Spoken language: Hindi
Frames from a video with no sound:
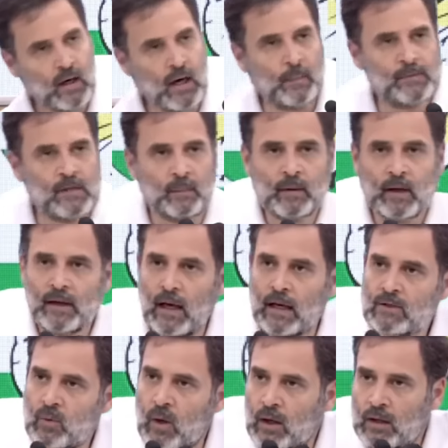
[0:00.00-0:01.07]
आप सबका यहाँ
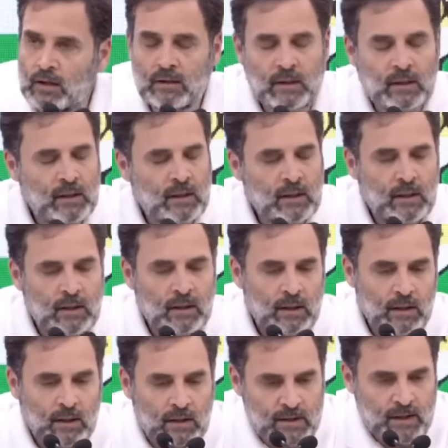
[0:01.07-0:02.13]
स्वागत
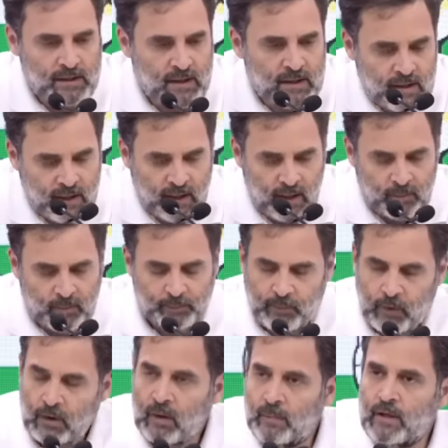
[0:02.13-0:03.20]
जैसे जयराम
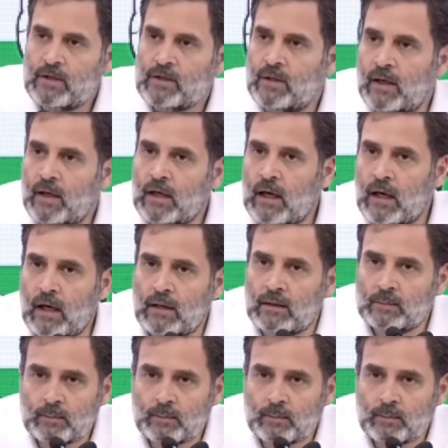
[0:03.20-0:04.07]
रमेश जी ने कहा